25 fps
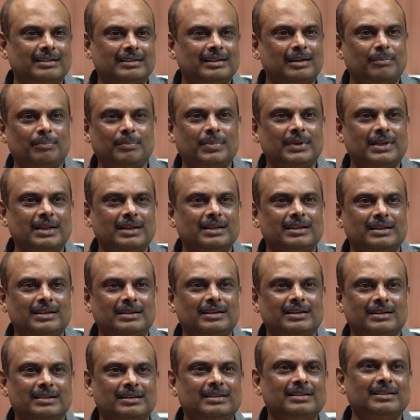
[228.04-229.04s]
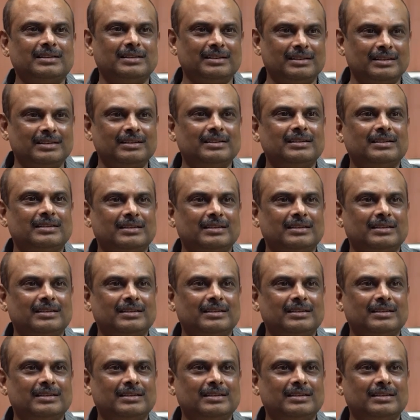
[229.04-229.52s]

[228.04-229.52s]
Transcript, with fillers: అంటే తప్పదు కదండి ఓకే